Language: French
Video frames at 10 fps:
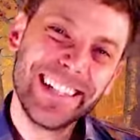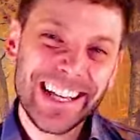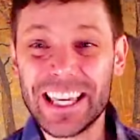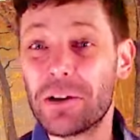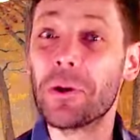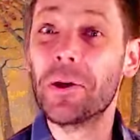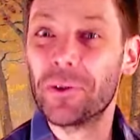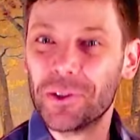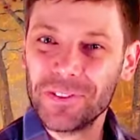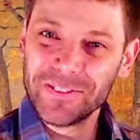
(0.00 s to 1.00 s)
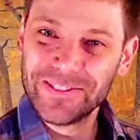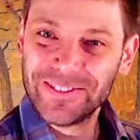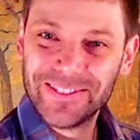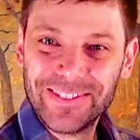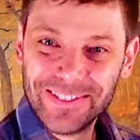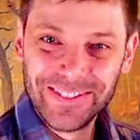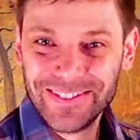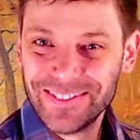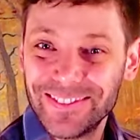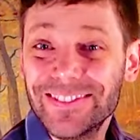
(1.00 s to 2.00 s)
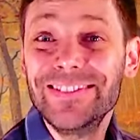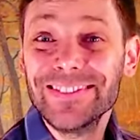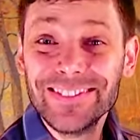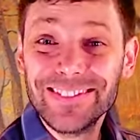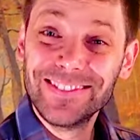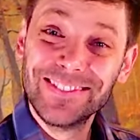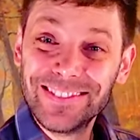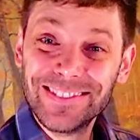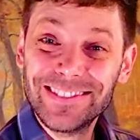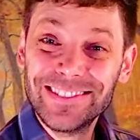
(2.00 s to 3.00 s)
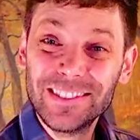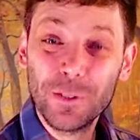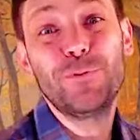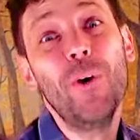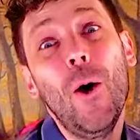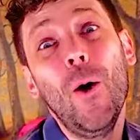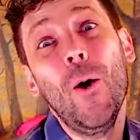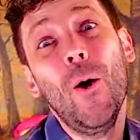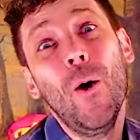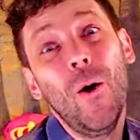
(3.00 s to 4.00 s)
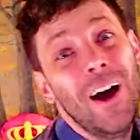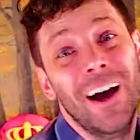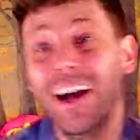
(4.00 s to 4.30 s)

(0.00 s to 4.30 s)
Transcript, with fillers: j'ai quoi dans mon dos hmm Faux